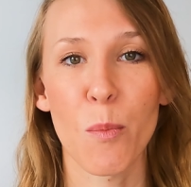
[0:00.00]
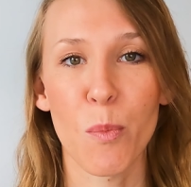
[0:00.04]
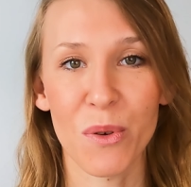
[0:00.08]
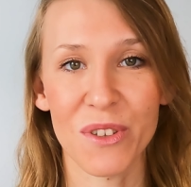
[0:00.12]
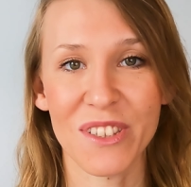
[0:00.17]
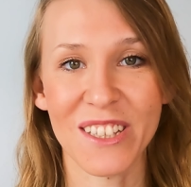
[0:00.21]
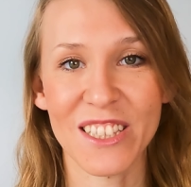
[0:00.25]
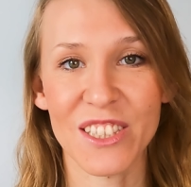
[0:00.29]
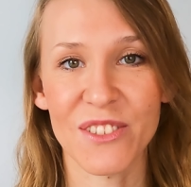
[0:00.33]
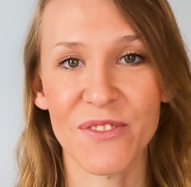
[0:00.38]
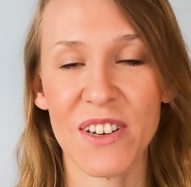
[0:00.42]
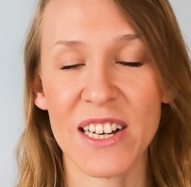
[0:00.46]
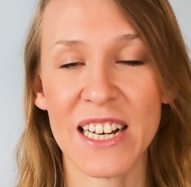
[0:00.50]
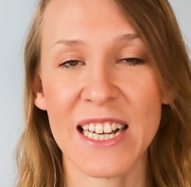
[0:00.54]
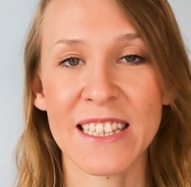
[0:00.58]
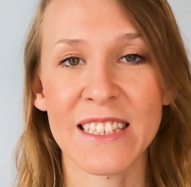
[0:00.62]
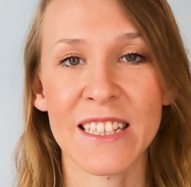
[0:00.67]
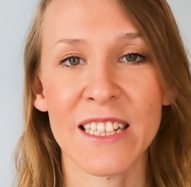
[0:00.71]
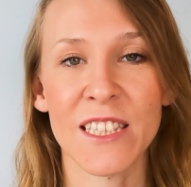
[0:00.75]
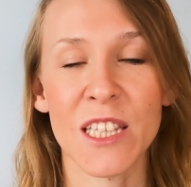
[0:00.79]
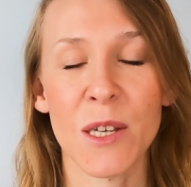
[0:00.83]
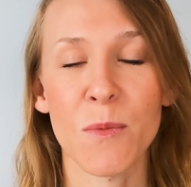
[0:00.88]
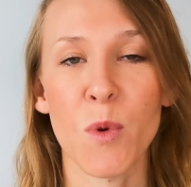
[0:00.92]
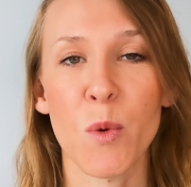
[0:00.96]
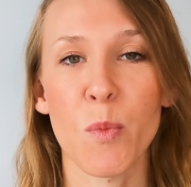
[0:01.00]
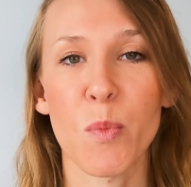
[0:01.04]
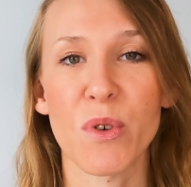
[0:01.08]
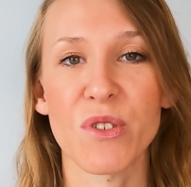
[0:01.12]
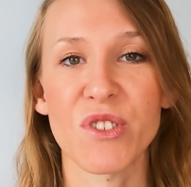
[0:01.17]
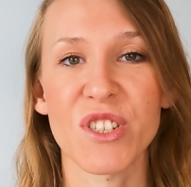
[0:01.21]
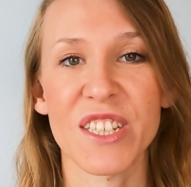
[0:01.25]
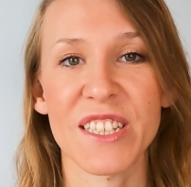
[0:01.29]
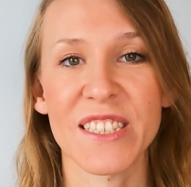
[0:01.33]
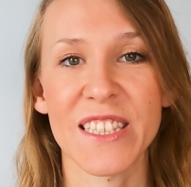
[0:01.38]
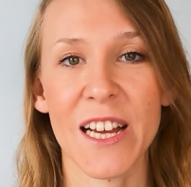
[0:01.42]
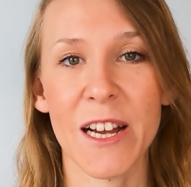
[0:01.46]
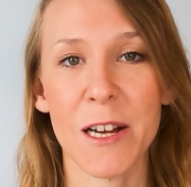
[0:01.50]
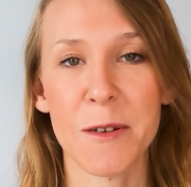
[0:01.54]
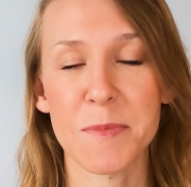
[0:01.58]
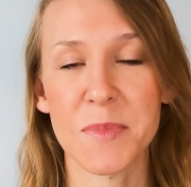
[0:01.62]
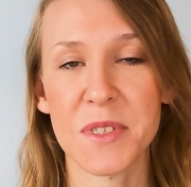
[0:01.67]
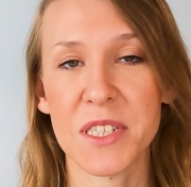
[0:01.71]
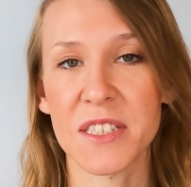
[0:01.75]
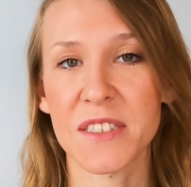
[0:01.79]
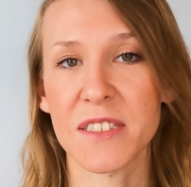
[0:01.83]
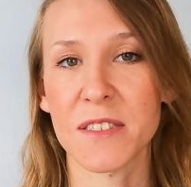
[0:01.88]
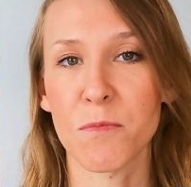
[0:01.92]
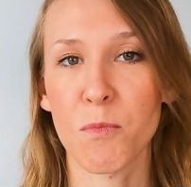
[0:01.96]
Ponad dwa lata temu pożegnałam
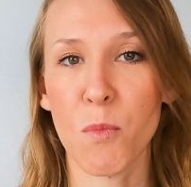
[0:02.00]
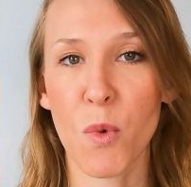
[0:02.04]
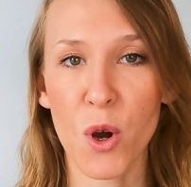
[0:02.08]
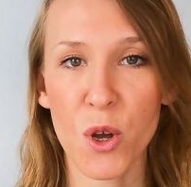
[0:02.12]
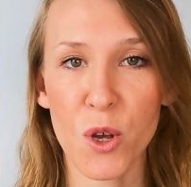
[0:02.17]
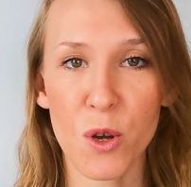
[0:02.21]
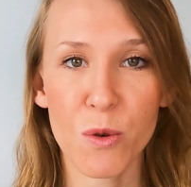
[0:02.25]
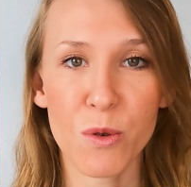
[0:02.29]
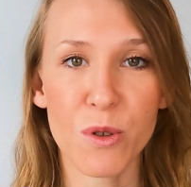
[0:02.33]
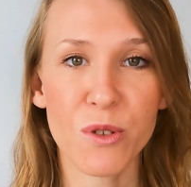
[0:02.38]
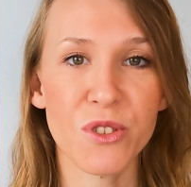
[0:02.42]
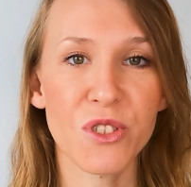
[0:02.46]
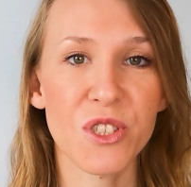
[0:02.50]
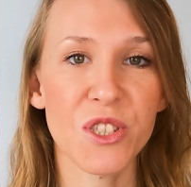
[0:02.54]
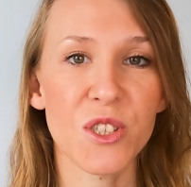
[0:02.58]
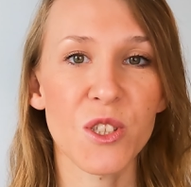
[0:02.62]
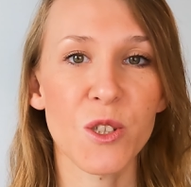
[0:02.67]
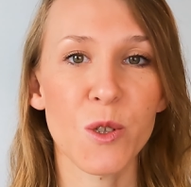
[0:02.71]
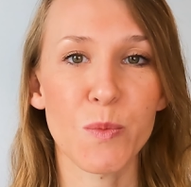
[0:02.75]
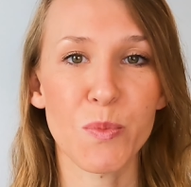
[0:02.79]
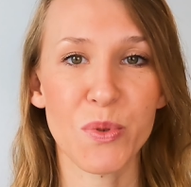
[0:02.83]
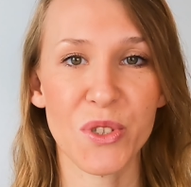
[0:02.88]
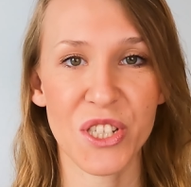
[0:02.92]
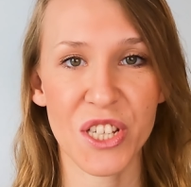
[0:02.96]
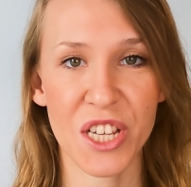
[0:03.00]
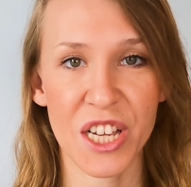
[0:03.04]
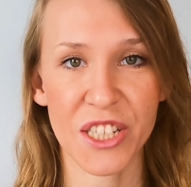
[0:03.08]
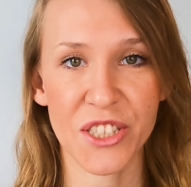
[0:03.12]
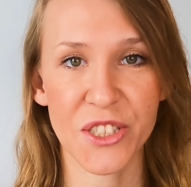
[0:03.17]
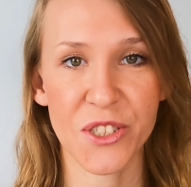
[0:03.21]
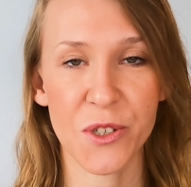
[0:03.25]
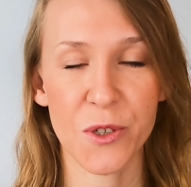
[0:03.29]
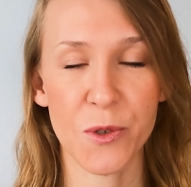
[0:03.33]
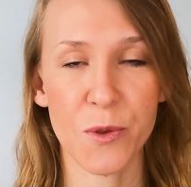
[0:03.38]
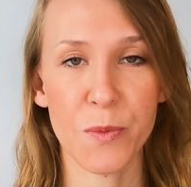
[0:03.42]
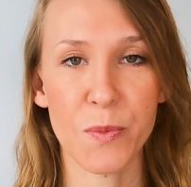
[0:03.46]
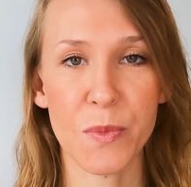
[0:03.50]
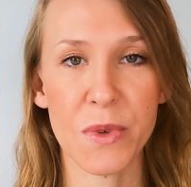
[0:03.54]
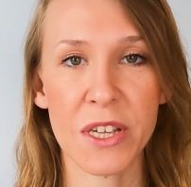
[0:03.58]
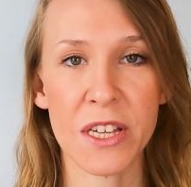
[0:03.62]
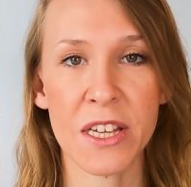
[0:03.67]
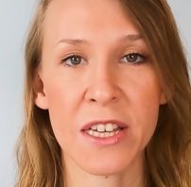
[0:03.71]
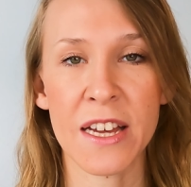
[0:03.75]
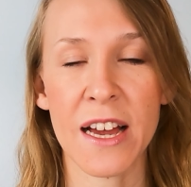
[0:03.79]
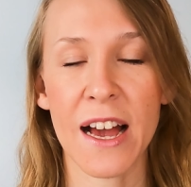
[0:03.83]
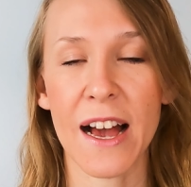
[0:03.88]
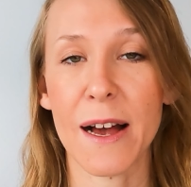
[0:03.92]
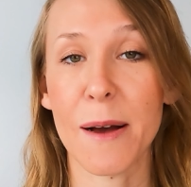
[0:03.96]
się z moją rodziną,
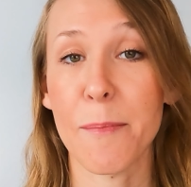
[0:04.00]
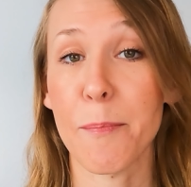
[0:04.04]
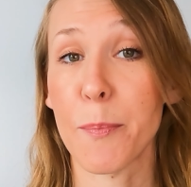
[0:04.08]
przyjaciółmi,